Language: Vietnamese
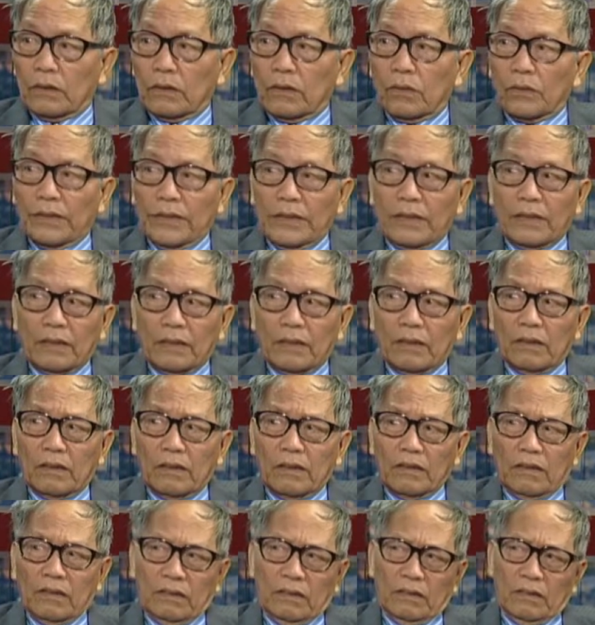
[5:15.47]
tôi nghĩ rằng
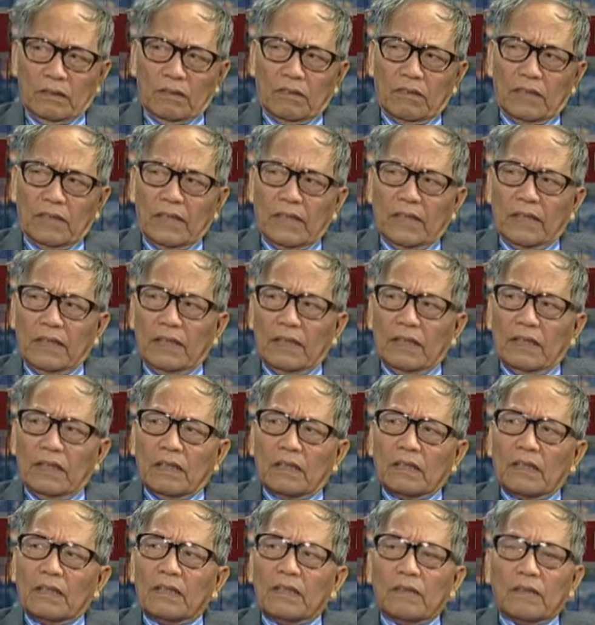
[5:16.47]
nó nó gọi là
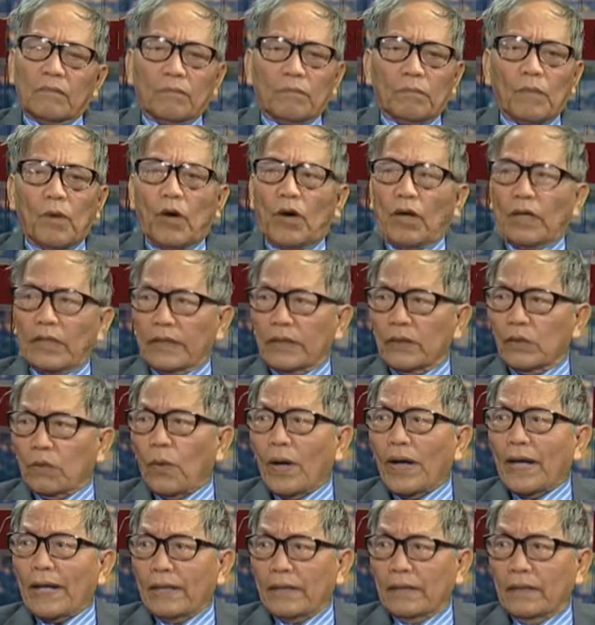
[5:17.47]
nó bỏ đi
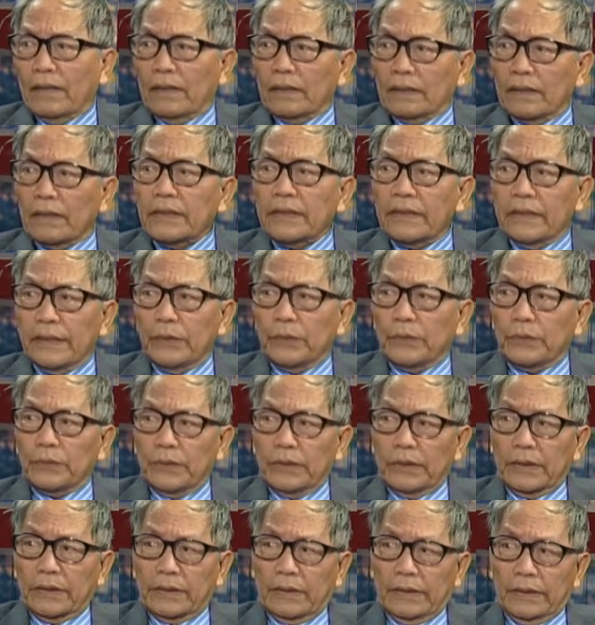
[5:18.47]
qua rất nhiều
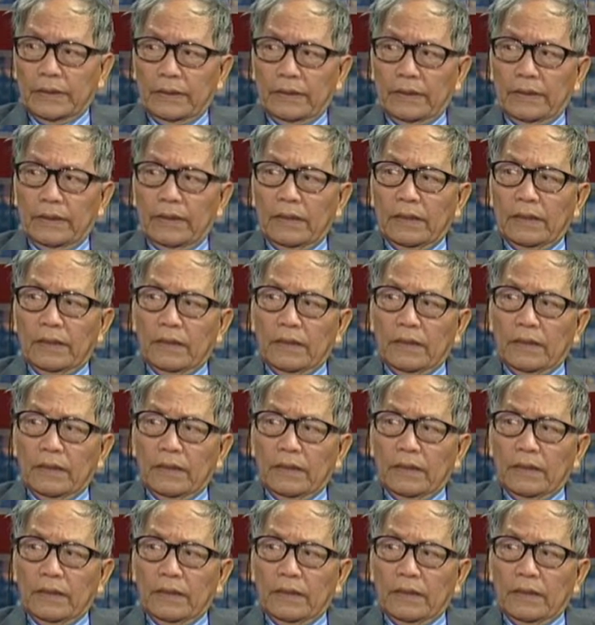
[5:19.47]
những cái